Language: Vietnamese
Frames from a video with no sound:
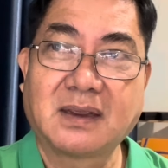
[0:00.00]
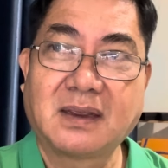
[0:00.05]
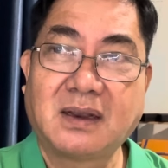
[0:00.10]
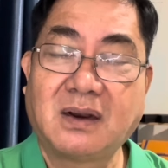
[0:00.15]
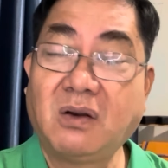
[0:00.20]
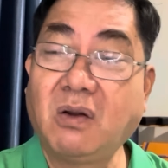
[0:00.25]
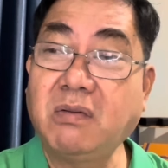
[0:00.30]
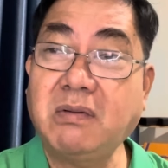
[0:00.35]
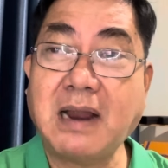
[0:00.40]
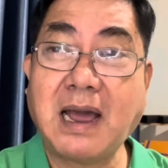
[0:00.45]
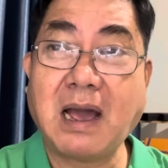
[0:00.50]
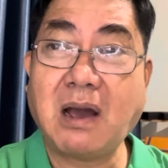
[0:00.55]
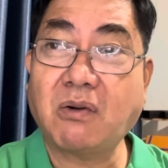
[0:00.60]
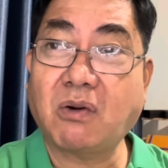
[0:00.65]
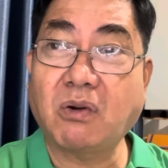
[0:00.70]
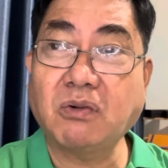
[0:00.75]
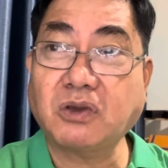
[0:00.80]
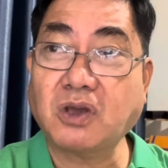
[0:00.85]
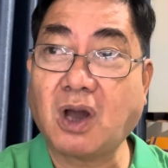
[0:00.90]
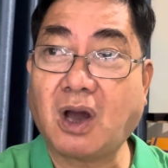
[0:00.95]
lúc nào
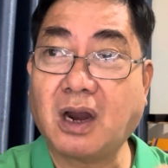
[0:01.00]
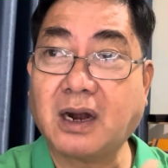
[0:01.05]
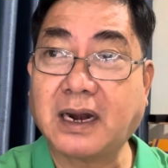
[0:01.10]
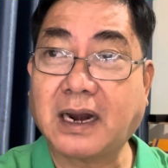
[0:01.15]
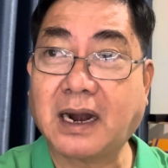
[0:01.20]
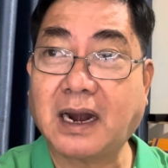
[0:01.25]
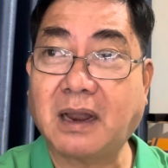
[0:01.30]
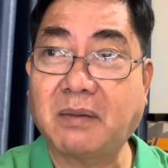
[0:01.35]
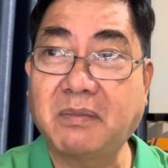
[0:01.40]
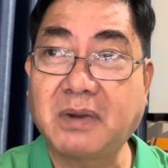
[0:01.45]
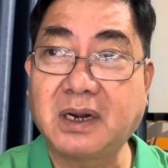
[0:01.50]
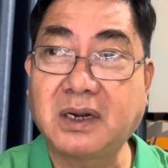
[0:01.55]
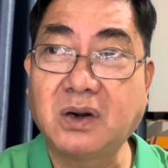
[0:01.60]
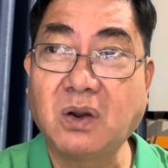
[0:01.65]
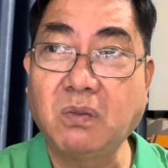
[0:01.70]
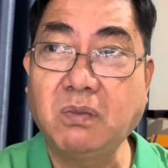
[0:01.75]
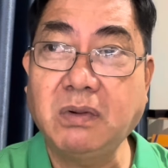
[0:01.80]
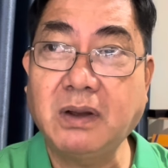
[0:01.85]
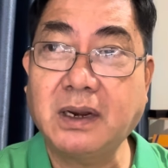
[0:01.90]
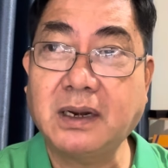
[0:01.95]
cũng cho rằng là mình
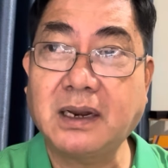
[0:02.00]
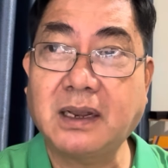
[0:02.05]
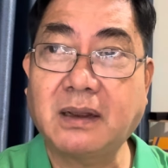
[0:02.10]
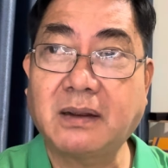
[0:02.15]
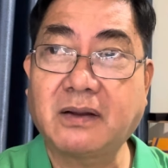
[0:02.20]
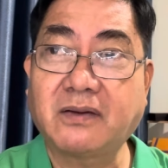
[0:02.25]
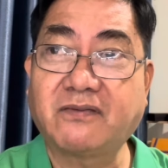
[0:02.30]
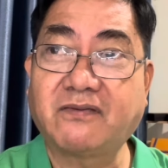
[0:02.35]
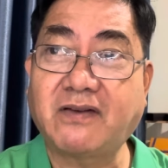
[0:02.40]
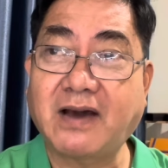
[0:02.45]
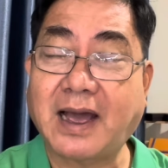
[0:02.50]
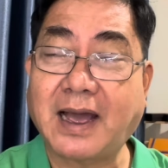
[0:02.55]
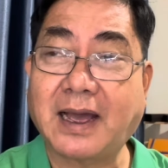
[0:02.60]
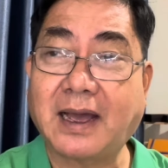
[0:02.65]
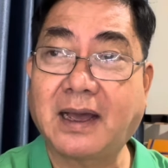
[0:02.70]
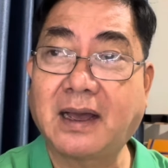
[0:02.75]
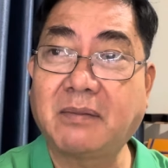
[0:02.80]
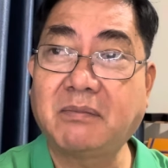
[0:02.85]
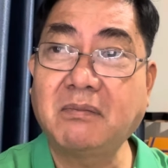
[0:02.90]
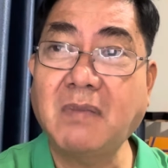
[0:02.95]
đúng hết đó.
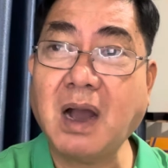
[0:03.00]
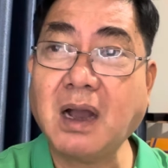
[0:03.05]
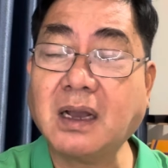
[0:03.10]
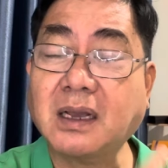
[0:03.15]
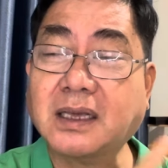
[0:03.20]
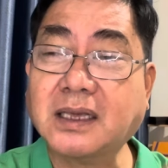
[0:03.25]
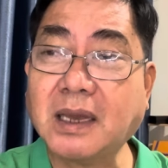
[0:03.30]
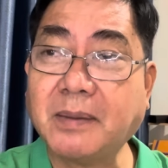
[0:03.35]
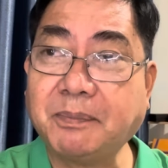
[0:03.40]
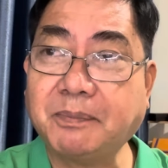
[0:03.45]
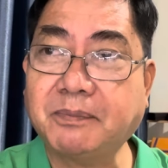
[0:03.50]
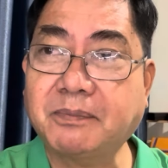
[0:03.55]
và bất chấp